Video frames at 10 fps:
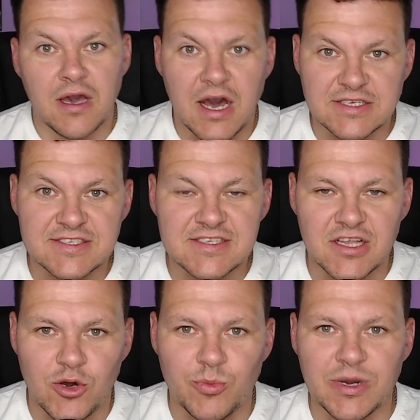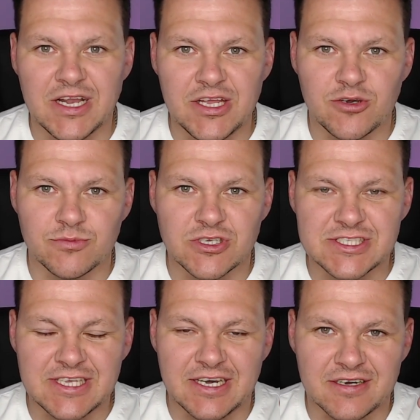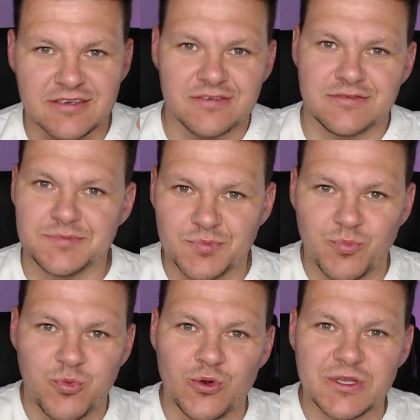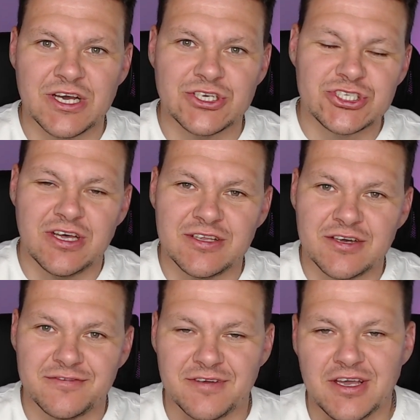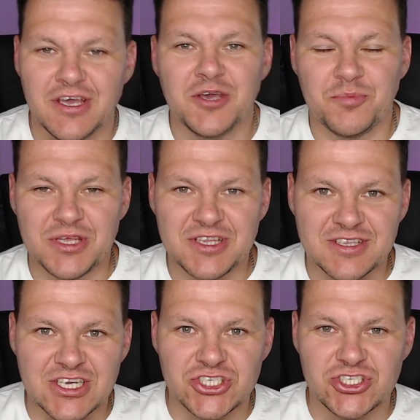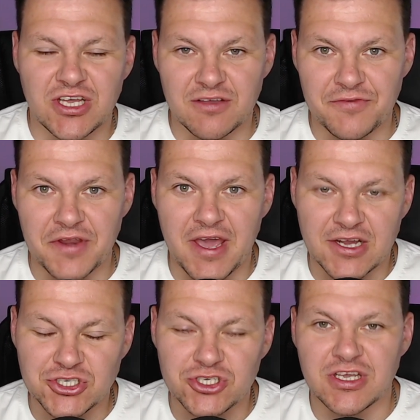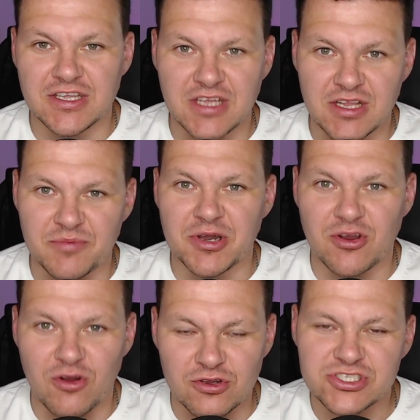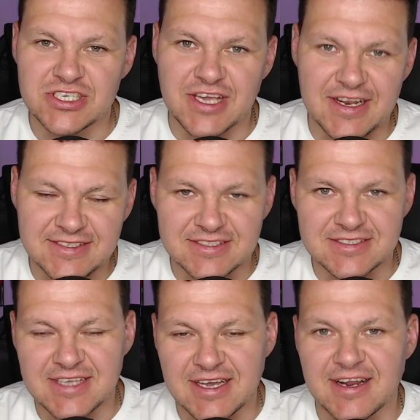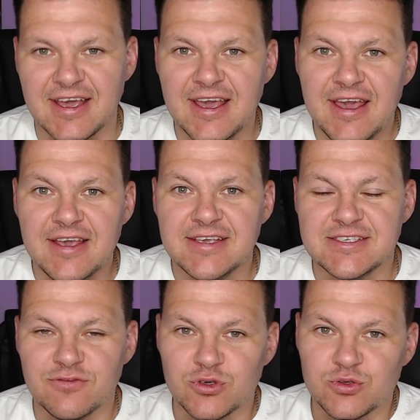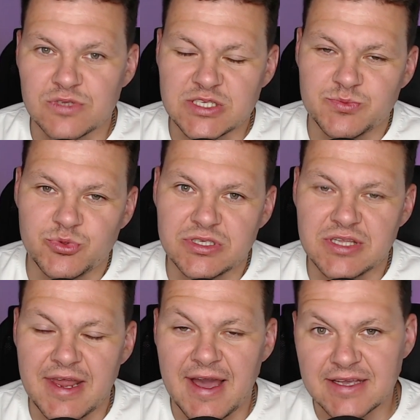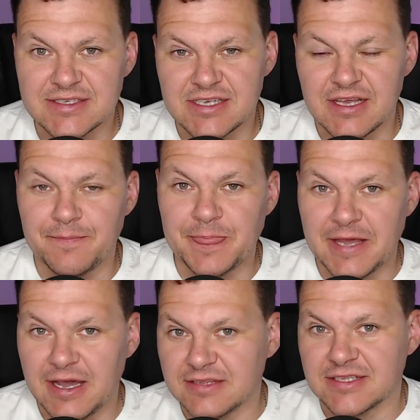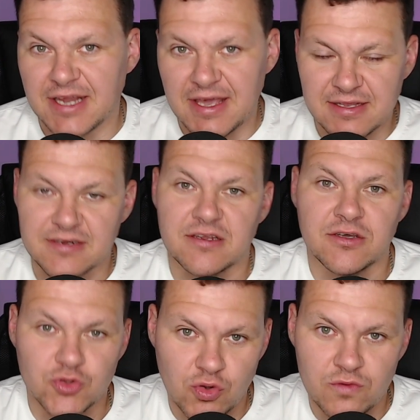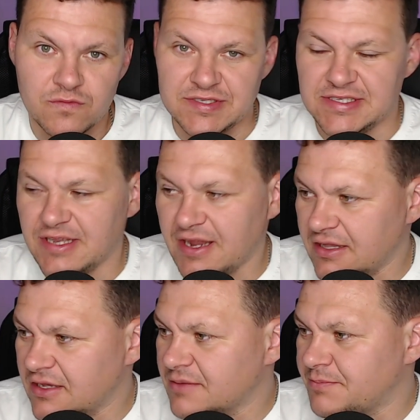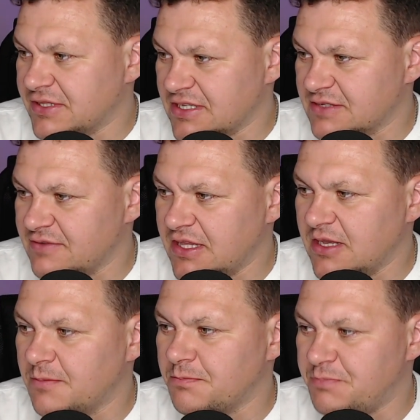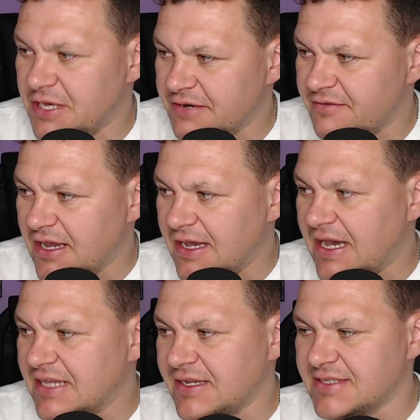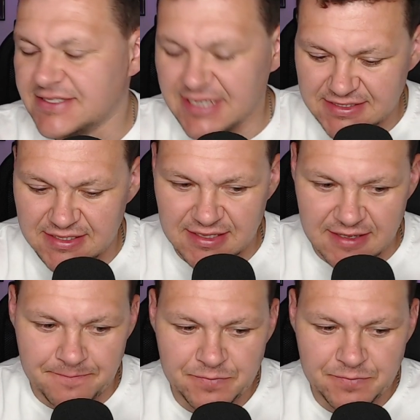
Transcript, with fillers: Ассаламу алейкум, достар. Бул Каштанов. Менің Каштанов реакшн каналыма қош келдіңіздер. И сегодня у нас будет реакция на трейлер нового сериала под названием «Первая отрицательная».